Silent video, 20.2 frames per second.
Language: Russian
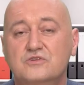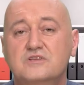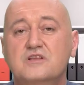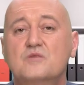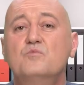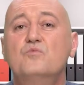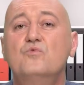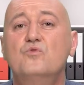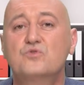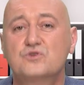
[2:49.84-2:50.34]
то
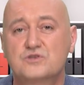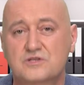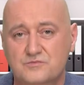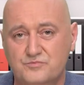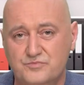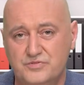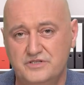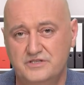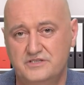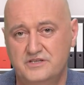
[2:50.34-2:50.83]
это
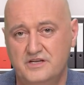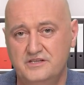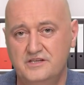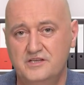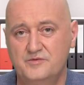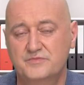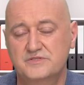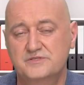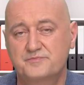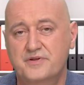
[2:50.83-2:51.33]
может быть
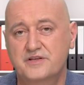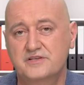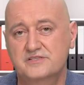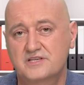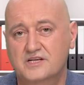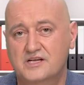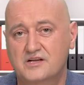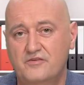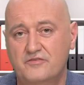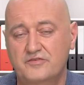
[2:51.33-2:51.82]
одним из
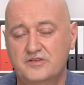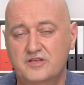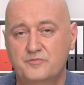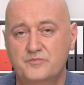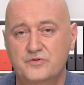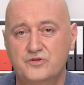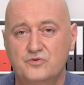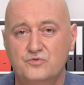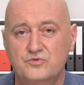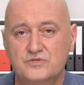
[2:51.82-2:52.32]
признаков
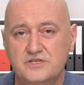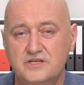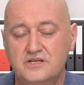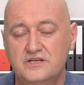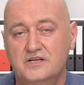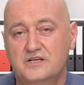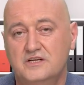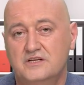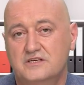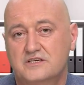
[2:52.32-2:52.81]

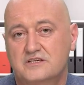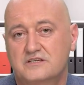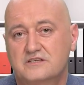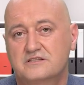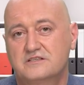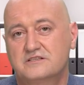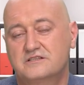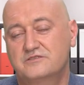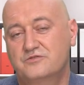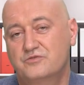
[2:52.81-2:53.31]
витаминоза,
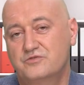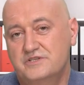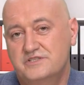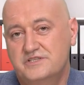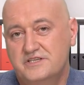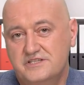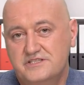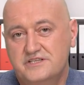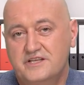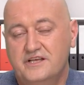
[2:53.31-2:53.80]
э, то не
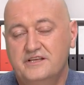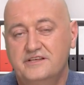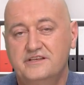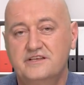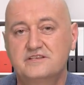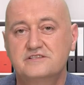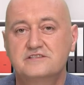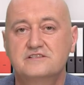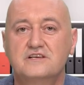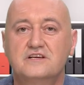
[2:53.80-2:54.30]

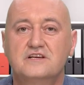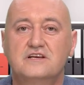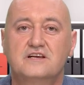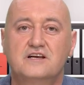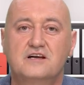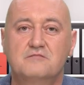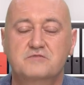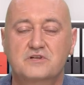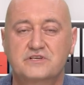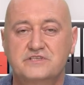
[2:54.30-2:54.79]
стесняйтесь,
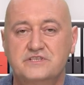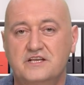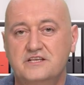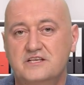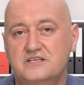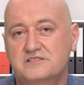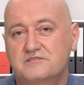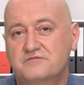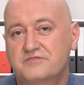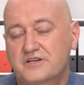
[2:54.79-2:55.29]

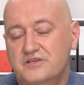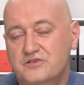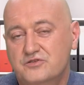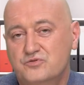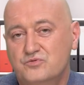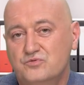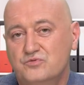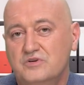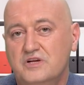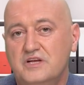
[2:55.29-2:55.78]
обращайтесь к
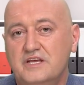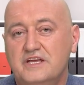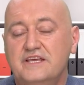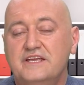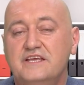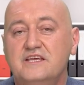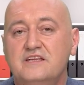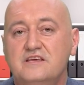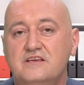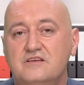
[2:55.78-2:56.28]
врачу.
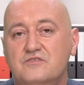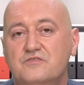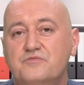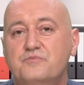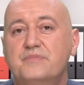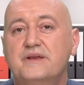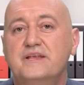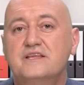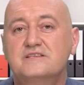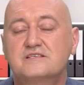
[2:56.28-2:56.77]
И,
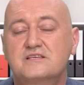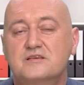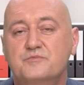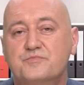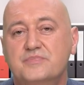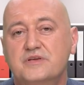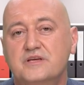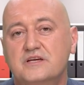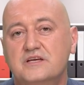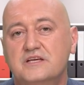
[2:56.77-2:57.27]
в
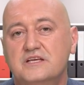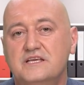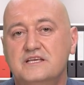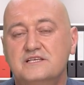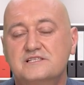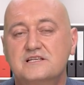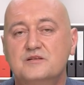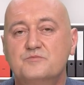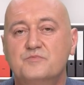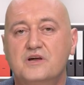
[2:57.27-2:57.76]
принципе,
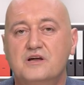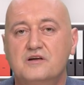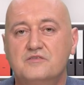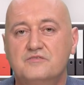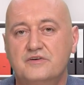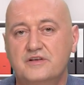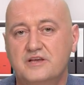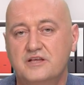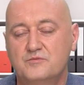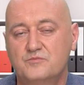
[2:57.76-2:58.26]
если мы
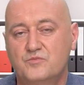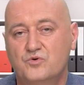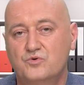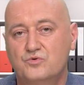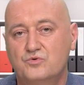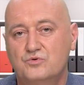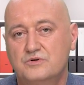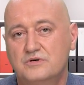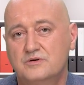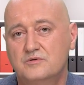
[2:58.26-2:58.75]
говорим
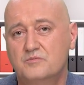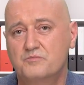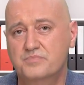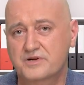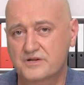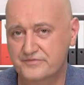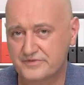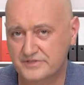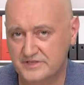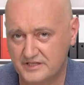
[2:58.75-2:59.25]
о
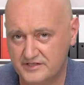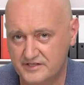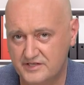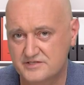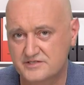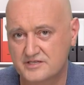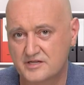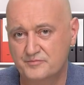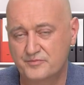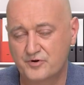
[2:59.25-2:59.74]

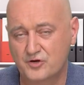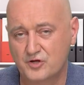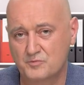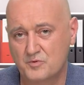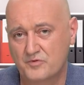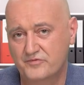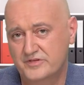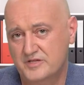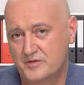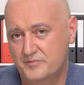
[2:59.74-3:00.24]
профилактическом
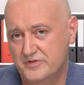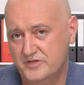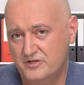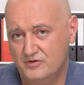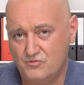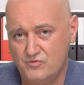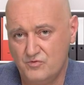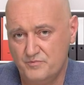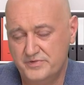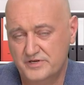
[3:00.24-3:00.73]
приеме
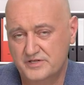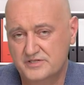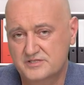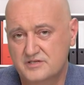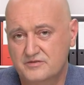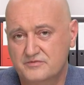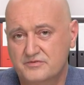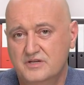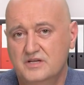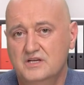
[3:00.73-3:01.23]
витаминных
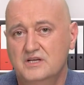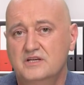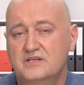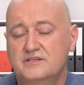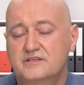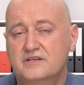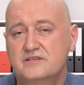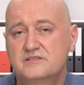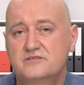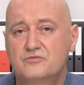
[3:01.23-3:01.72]
комплексов,
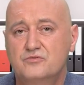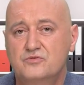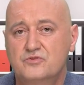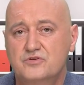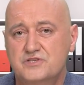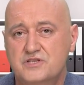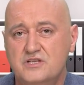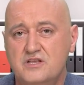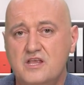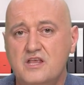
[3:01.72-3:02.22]
на
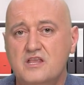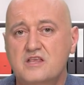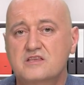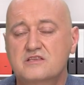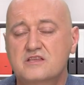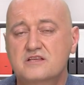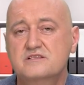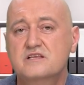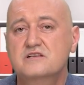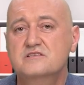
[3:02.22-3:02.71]
сегодняшний день
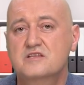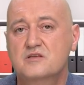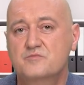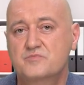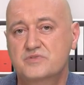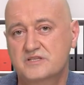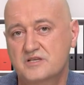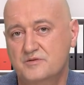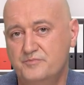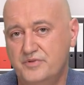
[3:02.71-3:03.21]
недостаточно
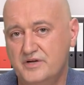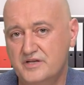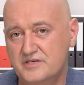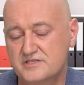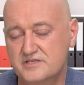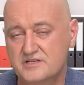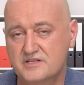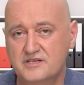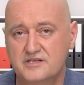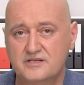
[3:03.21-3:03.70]

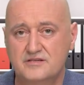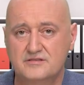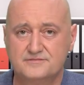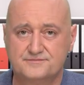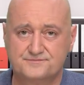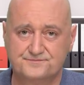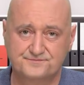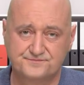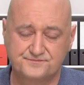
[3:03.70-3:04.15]
безопасный,